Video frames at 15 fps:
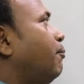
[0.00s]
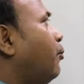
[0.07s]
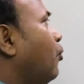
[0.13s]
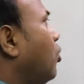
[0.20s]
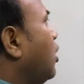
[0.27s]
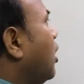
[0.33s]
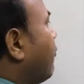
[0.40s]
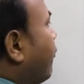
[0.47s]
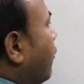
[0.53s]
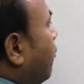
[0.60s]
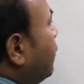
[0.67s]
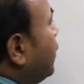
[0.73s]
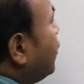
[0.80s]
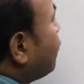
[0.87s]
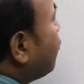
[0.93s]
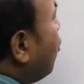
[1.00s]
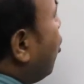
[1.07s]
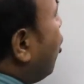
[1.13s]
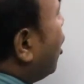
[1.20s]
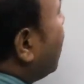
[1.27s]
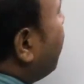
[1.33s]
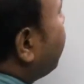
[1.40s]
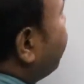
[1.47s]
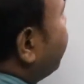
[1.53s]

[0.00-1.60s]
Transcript: पोलर फॉर्म इसको और हम